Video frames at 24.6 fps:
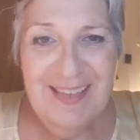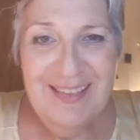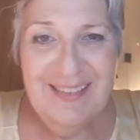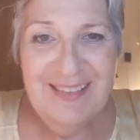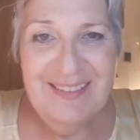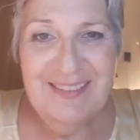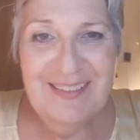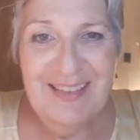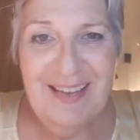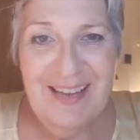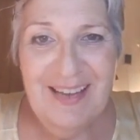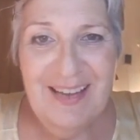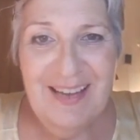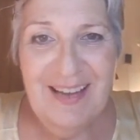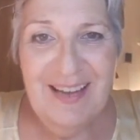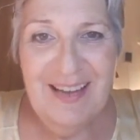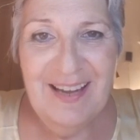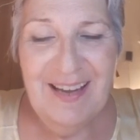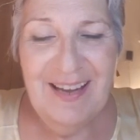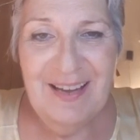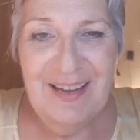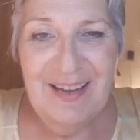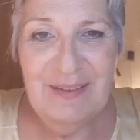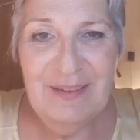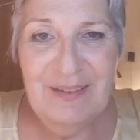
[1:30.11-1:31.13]

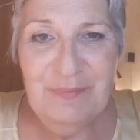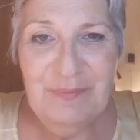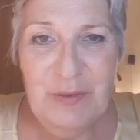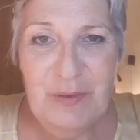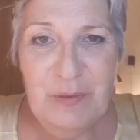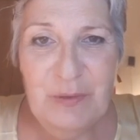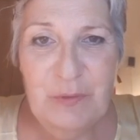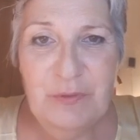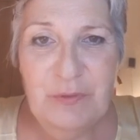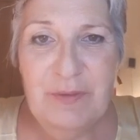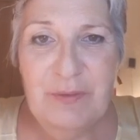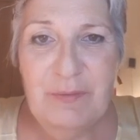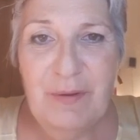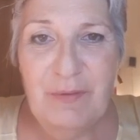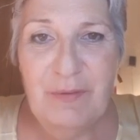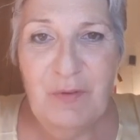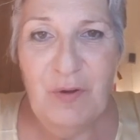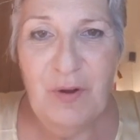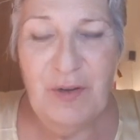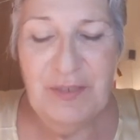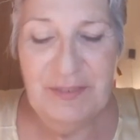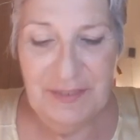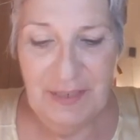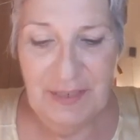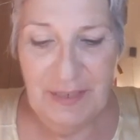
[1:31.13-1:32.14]
dall'ultima
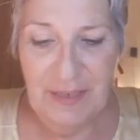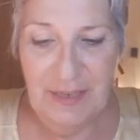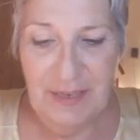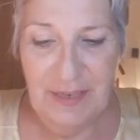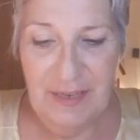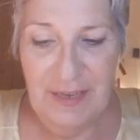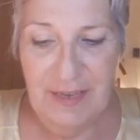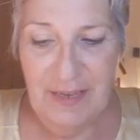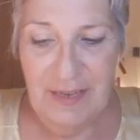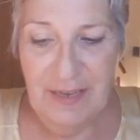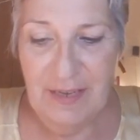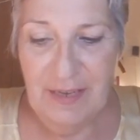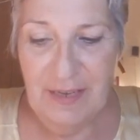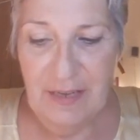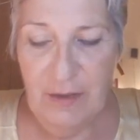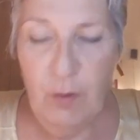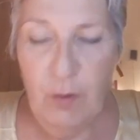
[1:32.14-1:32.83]
volta che eh,